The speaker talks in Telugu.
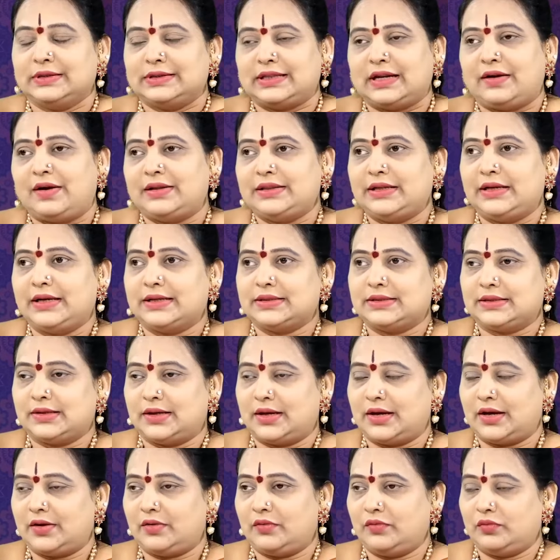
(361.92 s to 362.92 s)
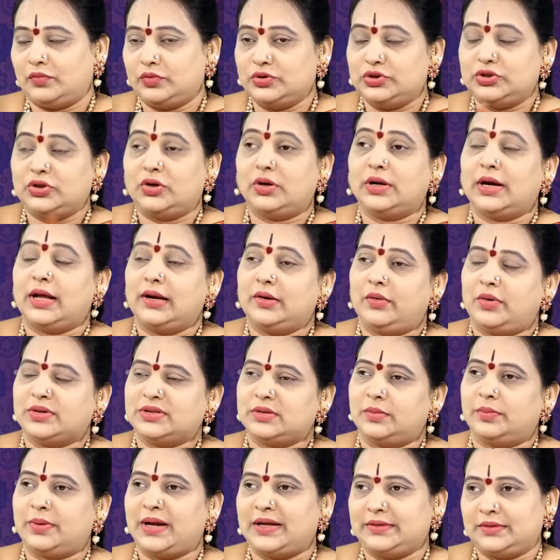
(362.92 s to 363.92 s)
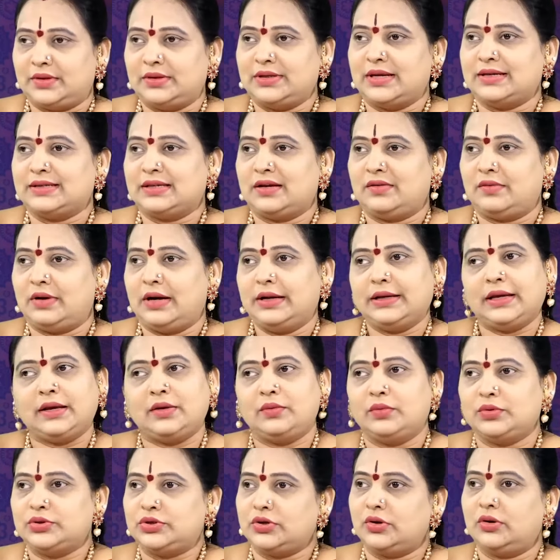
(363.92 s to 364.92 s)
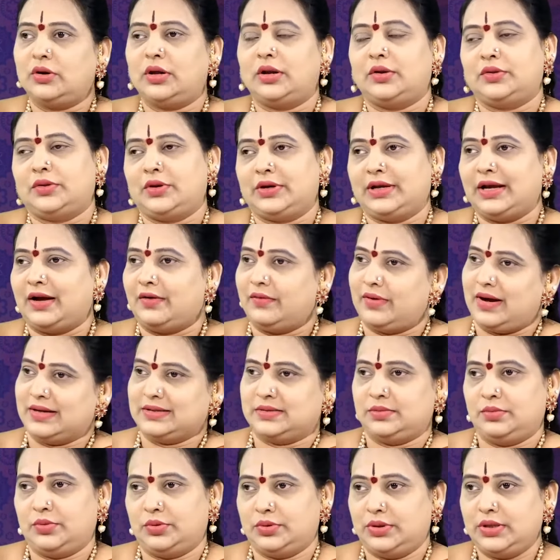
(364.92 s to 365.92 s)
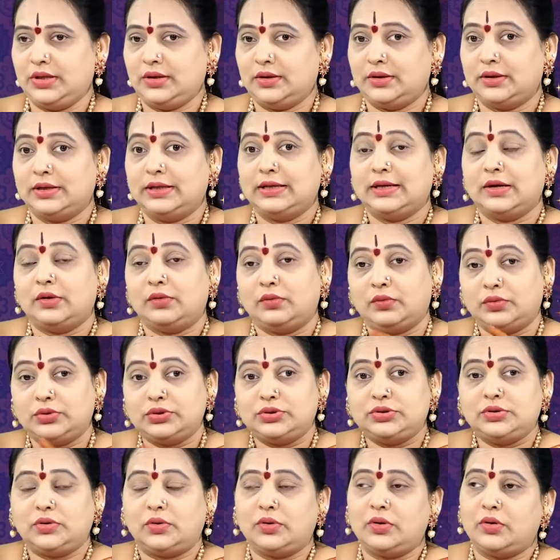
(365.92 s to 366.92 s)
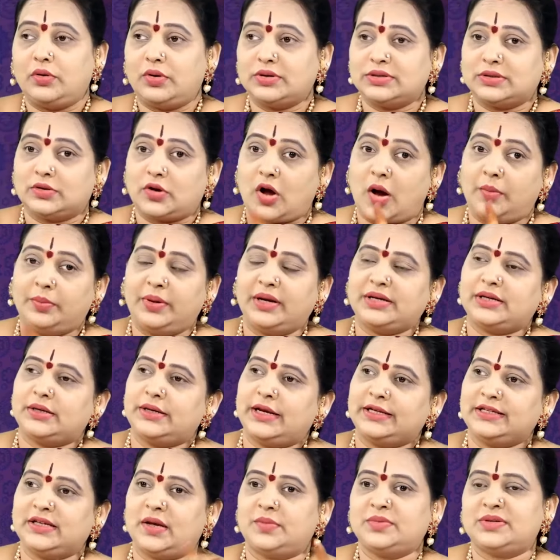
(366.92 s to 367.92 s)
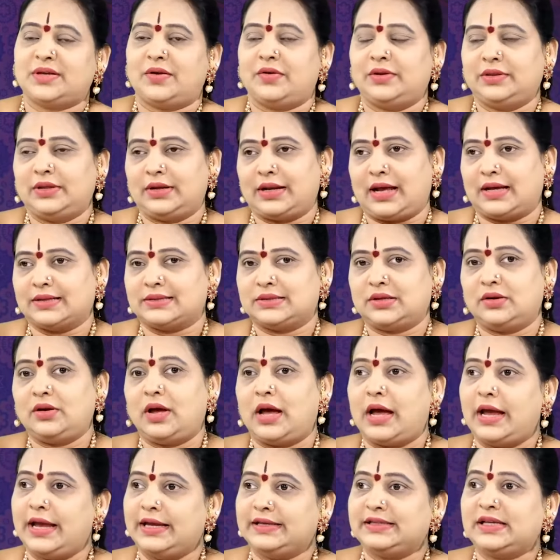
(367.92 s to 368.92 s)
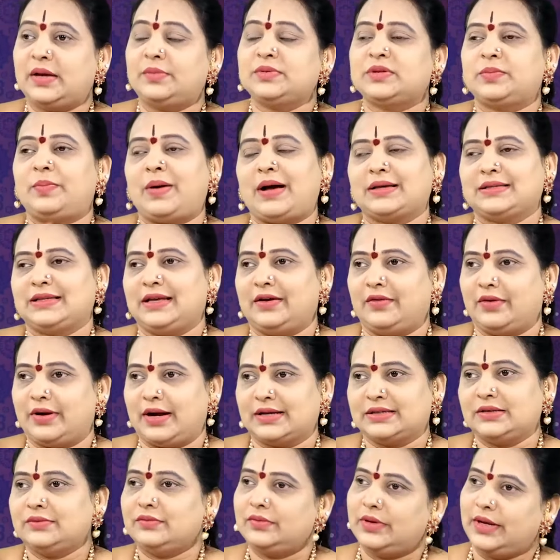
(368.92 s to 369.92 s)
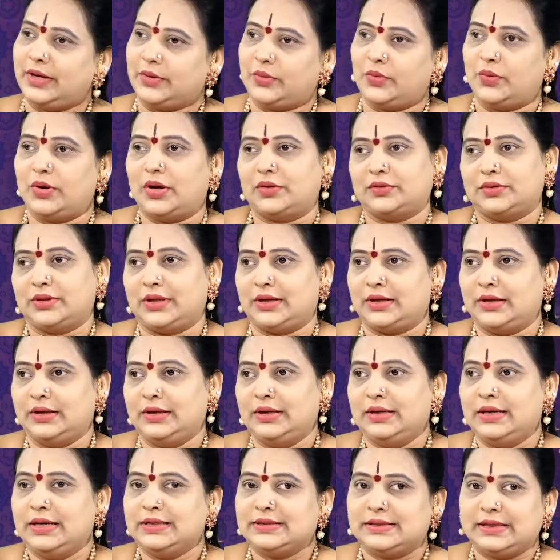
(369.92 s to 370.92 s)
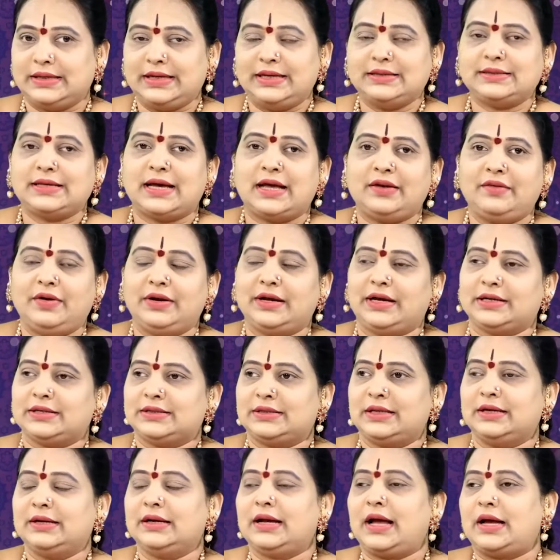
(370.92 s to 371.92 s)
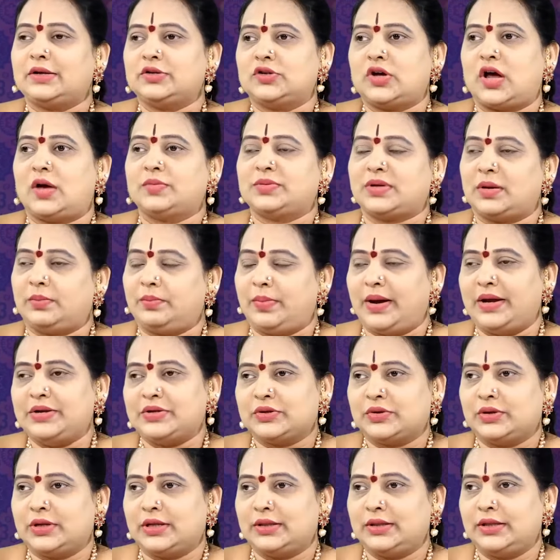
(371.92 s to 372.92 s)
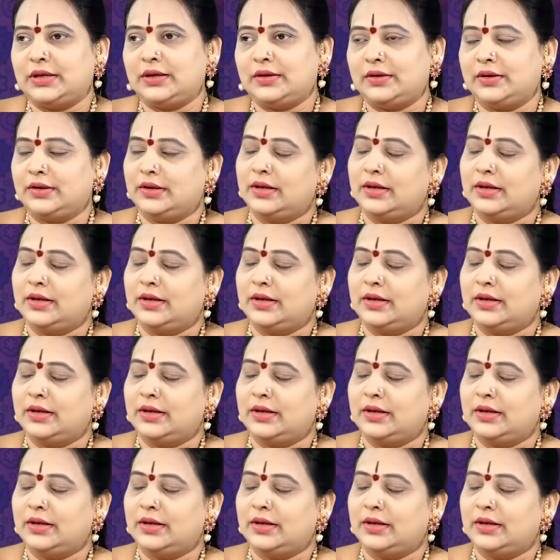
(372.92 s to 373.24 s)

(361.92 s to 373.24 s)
తర్వాత ఇంకా ఉద్యోగాల కోసం ప్రయత్నం చేసే వాళ్ళకి ఈ ఉద్యోగాలు దొరికే అవకాశం ఉంది ఉద్యోగం కోసం కాంపిటీషన్ ఎగ్జామ్స్ ఎవరైతే రాస్తారో ఆ ఎగ్జామ్స్ పాస్ అయ్యే అవకాశం ఎక్కువగా ఉంది సో ఈసారి వీళ్ళు ఖచ్చితంగా ఆ జాబ్ సంపాదించుకునేది